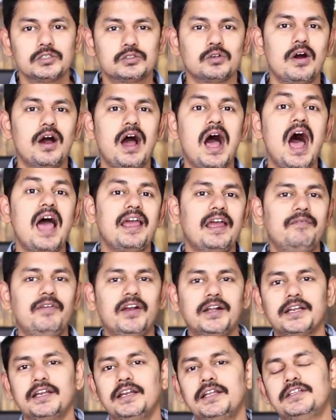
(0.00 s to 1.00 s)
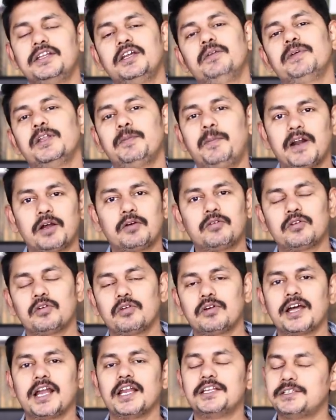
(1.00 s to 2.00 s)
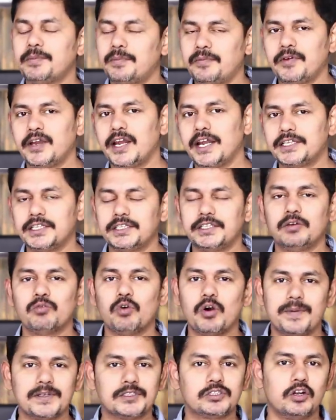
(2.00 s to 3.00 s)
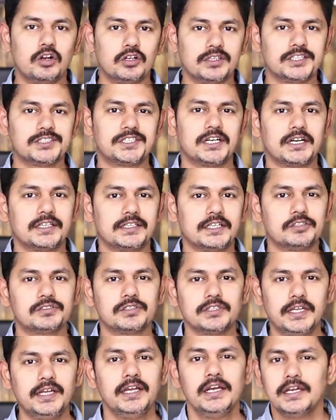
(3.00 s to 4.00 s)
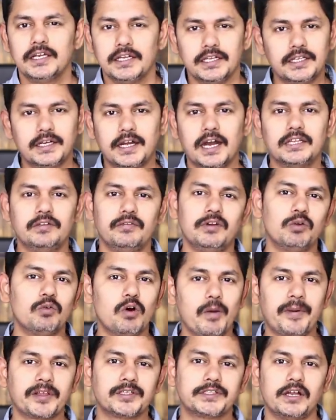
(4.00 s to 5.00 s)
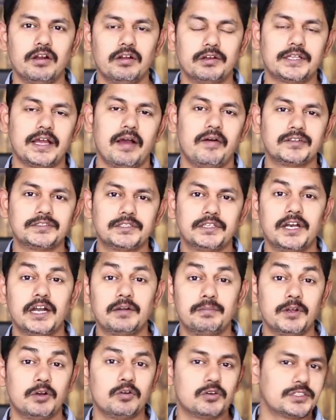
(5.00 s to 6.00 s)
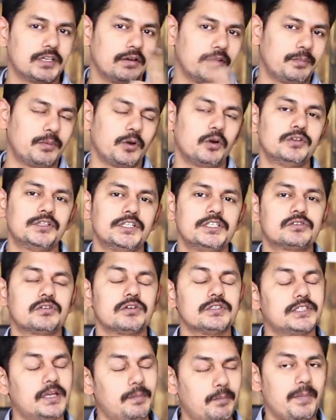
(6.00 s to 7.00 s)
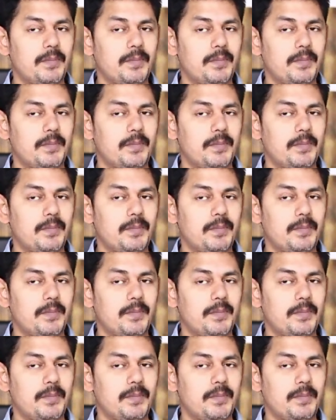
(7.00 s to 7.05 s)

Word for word: సో ఆ ఎఫెక్ట్ అనేది దీని మీద పడకుండా ఉండాలని చెప్పి వీళ్ళైతే దీన్ని ఓపెన్ సేవ్లో తెచ్చినట్టు తెలిసింది ఇది కాదు వీళ్ళు ఓపెన్ సేవ్లోకి తేవాల్సింది రెడ్మీ నోట్ సెవెన్ ప్రోని తీసుకొస్తే